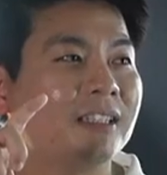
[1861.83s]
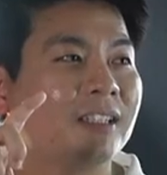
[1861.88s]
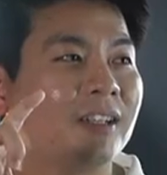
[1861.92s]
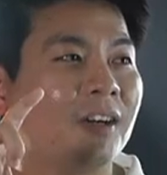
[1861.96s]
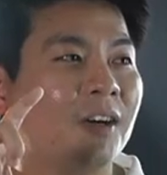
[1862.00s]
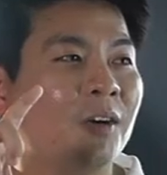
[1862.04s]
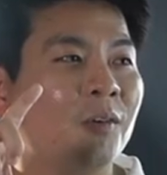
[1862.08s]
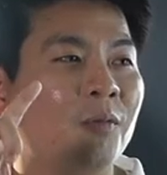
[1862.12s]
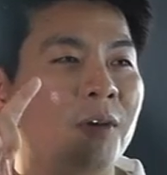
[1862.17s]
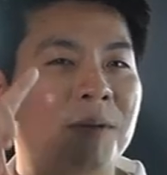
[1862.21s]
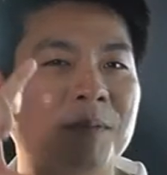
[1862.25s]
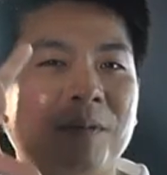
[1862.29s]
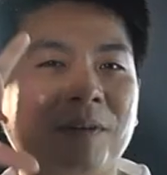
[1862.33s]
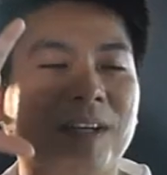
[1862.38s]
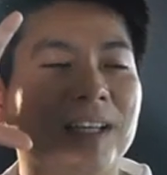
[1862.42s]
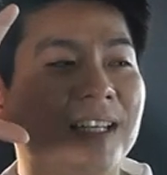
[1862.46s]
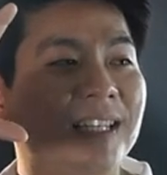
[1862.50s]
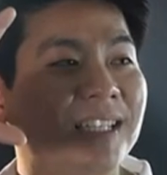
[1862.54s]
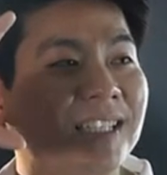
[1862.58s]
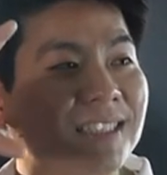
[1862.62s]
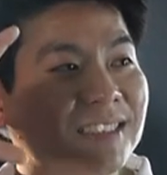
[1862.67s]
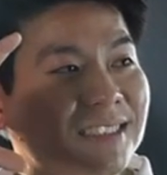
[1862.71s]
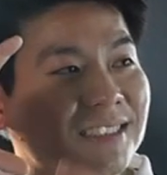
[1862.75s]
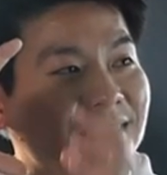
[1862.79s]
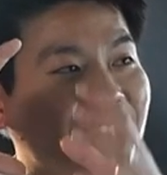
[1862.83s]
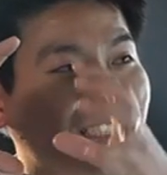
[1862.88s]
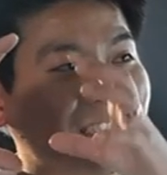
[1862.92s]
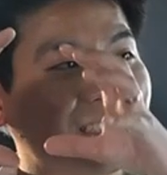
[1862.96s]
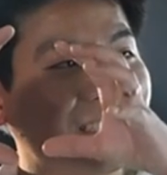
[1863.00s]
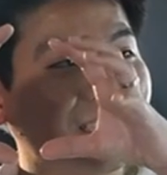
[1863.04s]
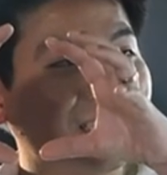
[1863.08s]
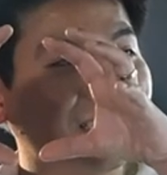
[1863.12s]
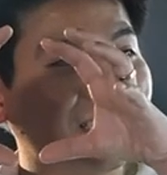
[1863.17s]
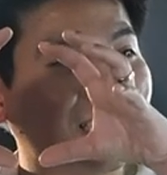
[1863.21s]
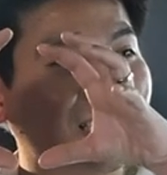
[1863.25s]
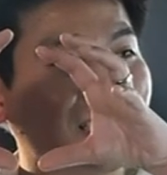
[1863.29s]
có nguyên một cái list ở
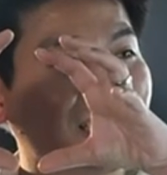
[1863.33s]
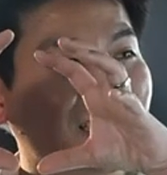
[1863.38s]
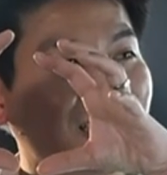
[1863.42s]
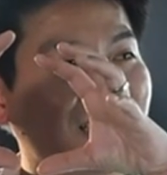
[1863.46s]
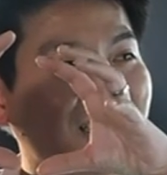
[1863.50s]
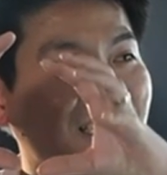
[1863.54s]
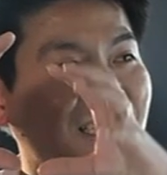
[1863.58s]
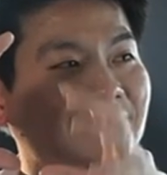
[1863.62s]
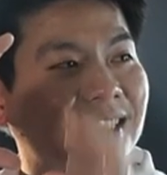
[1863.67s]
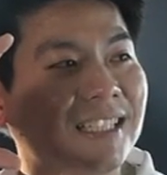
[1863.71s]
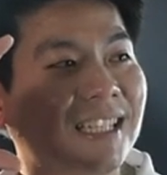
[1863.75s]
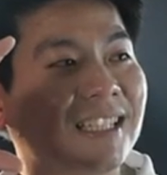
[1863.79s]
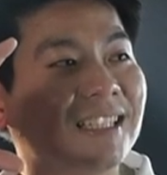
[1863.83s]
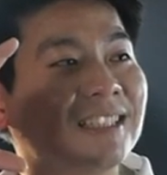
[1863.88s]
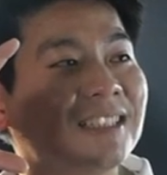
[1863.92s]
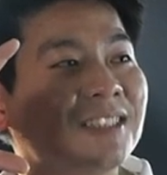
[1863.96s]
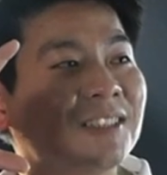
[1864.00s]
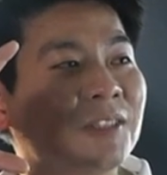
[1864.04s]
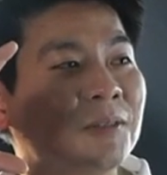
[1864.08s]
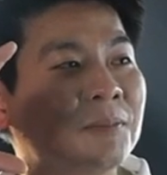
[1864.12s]
trên cái cái chai nước của